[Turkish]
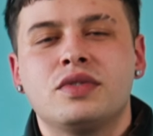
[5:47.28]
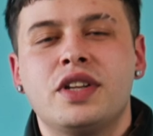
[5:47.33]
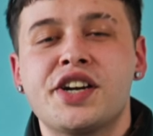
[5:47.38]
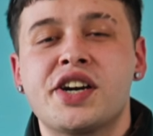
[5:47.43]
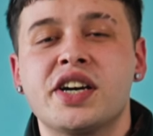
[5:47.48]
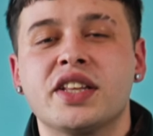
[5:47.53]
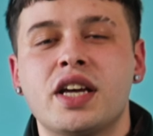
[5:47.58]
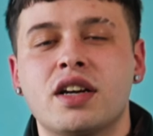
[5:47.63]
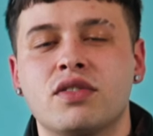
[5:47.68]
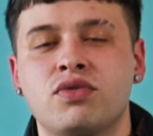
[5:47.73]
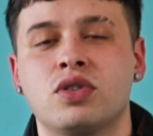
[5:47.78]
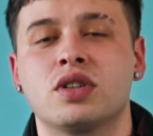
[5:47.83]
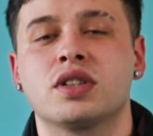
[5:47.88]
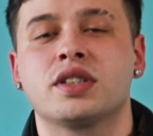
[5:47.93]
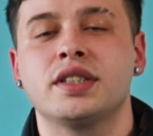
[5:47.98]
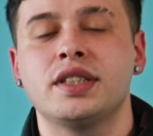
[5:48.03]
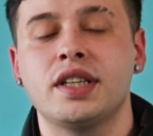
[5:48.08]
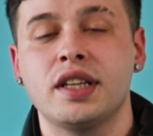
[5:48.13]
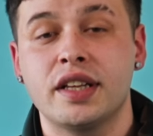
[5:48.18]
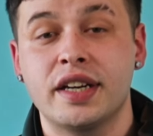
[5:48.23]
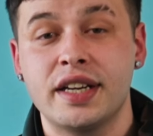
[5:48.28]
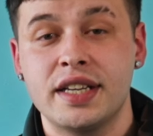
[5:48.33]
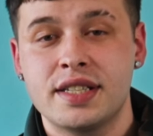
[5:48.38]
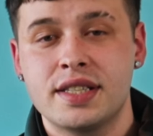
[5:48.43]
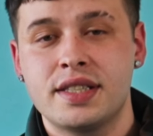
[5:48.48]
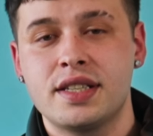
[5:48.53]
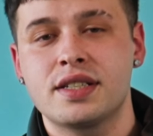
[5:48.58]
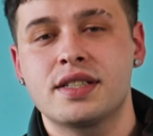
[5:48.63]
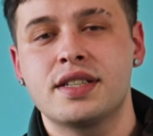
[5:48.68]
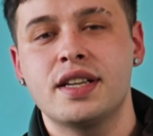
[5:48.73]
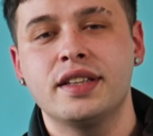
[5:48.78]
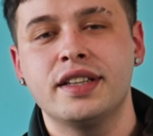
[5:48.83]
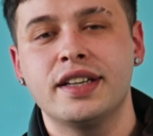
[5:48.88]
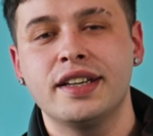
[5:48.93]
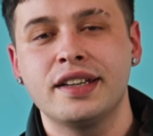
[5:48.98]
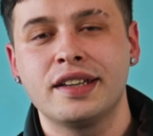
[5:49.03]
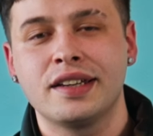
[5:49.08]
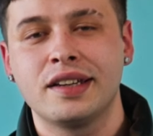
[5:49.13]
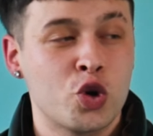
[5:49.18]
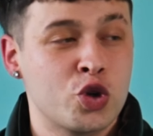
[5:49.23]
ne kadar fırtınalar estirse
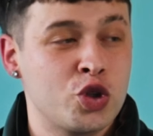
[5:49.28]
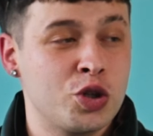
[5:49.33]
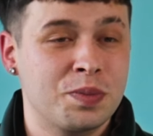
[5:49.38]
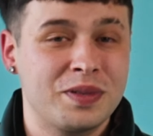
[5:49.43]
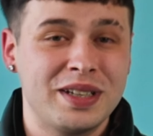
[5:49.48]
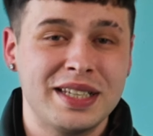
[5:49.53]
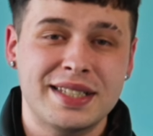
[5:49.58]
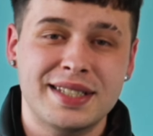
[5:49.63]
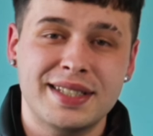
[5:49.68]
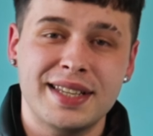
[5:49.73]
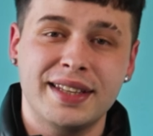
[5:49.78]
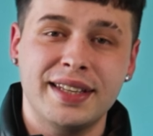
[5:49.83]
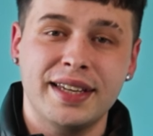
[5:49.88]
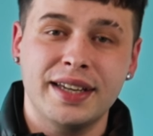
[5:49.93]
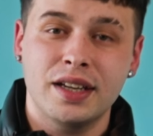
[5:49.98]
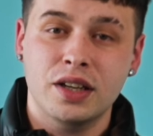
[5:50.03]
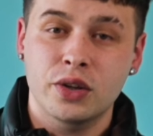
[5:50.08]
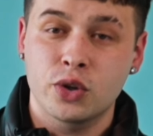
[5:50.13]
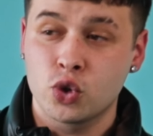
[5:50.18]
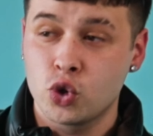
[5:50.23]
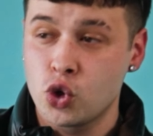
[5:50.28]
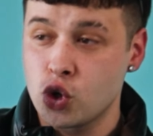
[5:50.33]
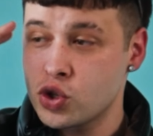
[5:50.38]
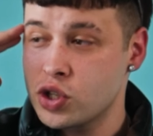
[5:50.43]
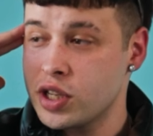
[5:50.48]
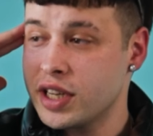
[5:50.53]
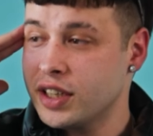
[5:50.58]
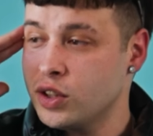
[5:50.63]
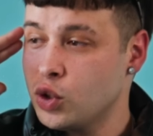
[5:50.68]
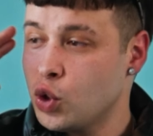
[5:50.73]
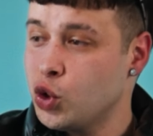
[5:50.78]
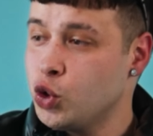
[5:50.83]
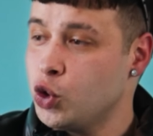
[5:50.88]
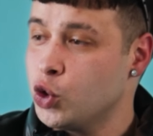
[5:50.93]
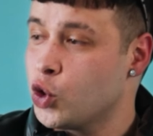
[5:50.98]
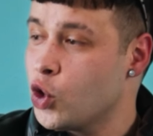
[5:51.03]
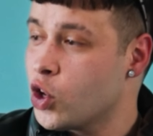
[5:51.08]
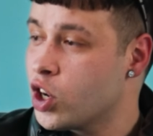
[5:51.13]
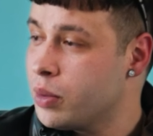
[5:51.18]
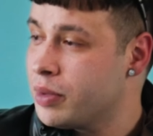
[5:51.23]
de, koşup gitse de, gözlerinin
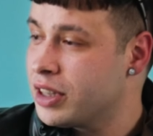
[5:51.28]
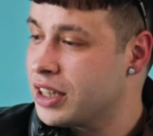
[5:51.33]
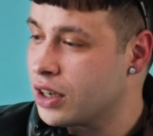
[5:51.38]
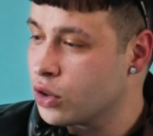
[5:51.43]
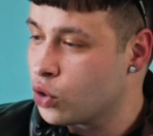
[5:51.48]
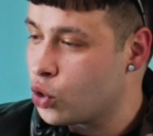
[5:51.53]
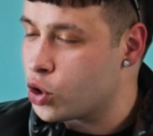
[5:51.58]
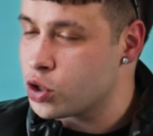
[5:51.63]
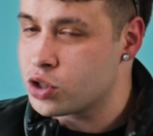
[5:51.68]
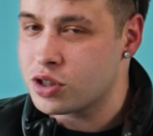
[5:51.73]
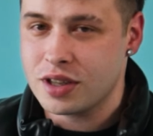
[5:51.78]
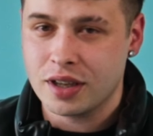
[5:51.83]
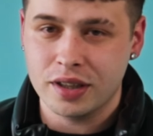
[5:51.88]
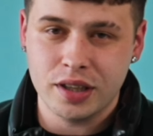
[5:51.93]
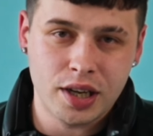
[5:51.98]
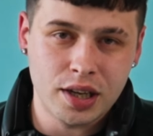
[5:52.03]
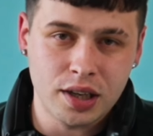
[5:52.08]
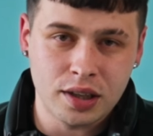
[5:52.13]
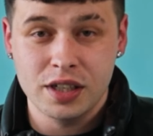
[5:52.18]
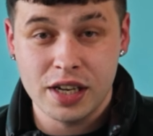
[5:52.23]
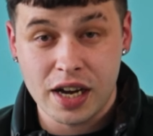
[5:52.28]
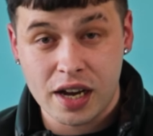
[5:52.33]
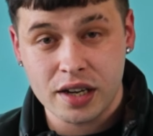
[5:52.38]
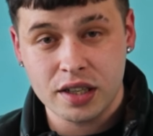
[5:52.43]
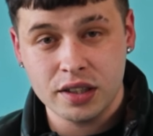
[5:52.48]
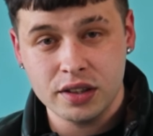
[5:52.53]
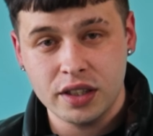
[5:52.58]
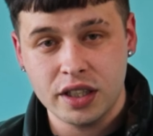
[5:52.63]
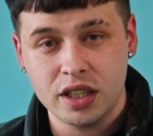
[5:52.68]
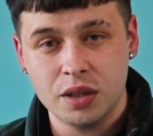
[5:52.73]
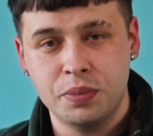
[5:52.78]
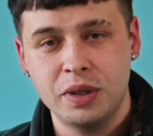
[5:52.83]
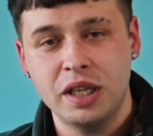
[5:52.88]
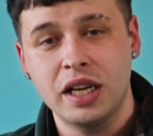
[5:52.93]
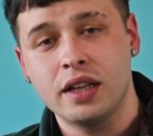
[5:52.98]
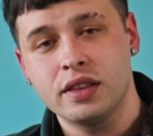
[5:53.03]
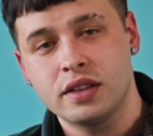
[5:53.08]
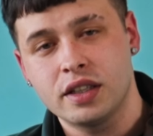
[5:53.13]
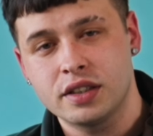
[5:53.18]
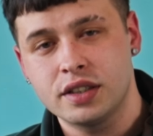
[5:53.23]
önünü göremeden koşsa da yarınları
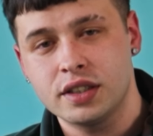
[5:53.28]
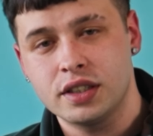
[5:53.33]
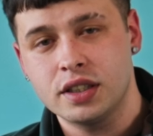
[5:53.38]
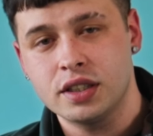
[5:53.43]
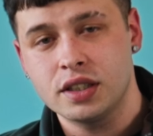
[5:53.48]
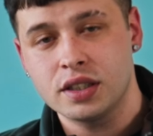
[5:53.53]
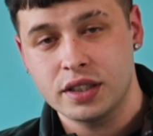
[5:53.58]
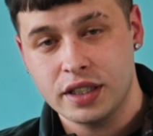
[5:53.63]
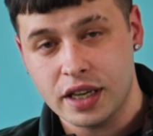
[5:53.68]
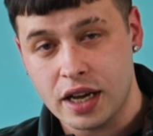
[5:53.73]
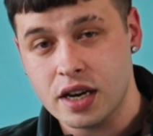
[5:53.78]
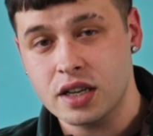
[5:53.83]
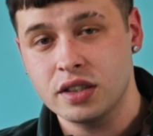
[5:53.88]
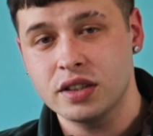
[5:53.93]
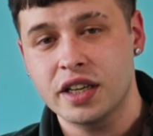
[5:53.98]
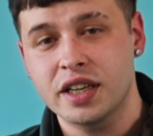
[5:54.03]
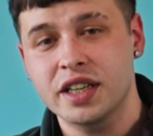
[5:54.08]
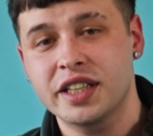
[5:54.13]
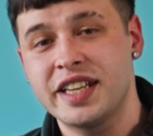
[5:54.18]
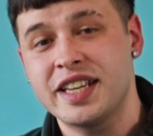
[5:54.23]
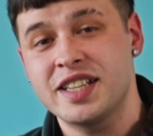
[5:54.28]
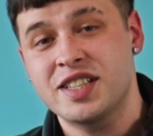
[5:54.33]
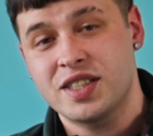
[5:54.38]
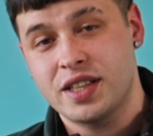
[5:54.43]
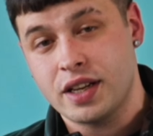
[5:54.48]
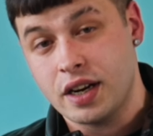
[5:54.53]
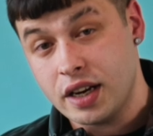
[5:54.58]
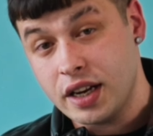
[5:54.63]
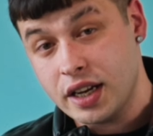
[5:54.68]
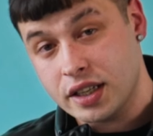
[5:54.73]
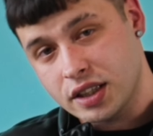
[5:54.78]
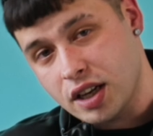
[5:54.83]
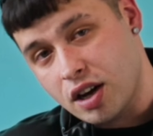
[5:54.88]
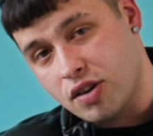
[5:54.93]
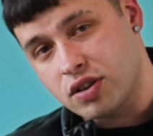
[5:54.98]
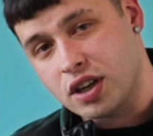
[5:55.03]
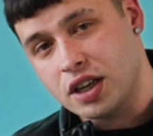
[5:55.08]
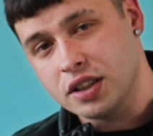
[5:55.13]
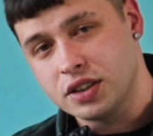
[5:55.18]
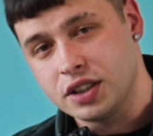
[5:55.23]
planladığını, yarınları kestirerek
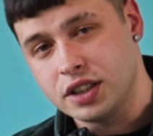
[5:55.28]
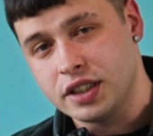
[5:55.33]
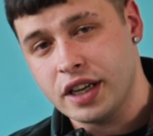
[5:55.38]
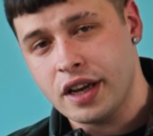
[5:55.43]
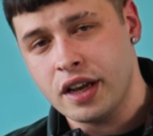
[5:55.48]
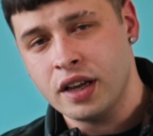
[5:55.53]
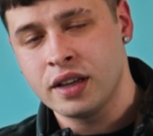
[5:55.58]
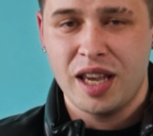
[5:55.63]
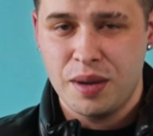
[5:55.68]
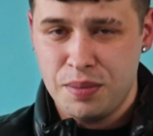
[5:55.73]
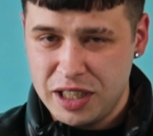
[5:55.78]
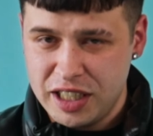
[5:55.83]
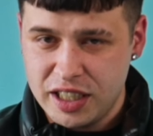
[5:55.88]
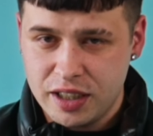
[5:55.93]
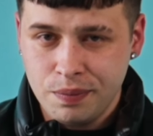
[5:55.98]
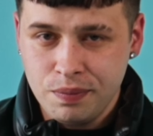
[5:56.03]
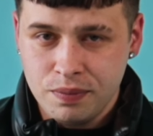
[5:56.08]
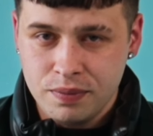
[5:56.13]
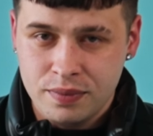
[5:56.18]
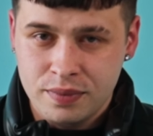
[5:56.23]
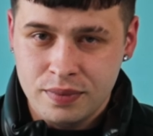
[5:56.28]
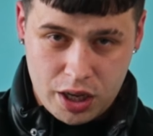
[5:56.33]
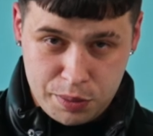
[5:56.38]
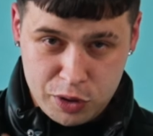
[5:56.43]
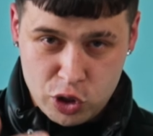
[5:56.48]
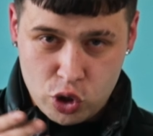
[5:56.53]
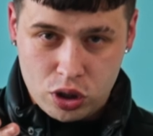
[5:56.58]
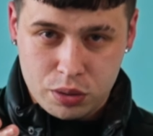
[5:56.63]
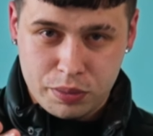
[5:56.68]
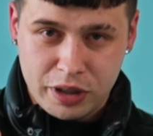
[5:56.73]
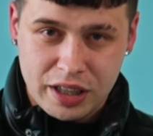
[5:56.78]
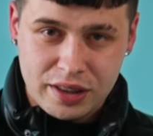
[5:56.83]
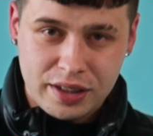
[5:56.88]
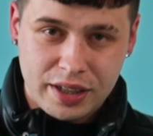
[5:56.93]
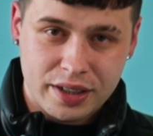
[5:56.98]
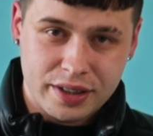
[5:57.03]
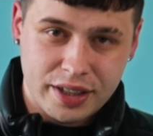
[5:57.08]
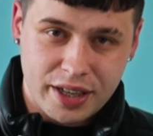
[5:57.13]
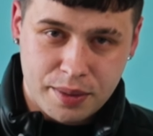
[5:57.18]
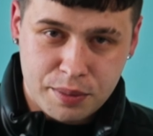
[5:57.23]
davrandığına eminim. Emin
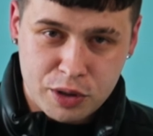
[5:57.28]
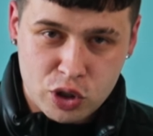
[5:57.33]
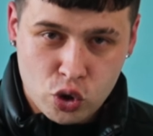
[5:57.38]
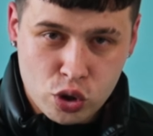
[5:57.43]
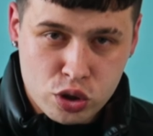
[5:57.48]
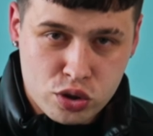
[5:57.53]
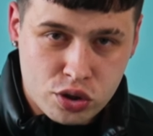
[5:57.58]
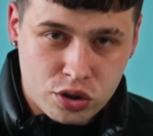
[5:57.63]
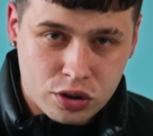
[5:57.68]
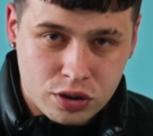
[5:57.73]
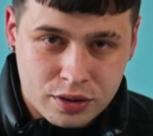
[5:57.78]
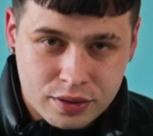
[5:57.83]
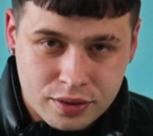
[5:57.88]
olmayanlar da emin olsun.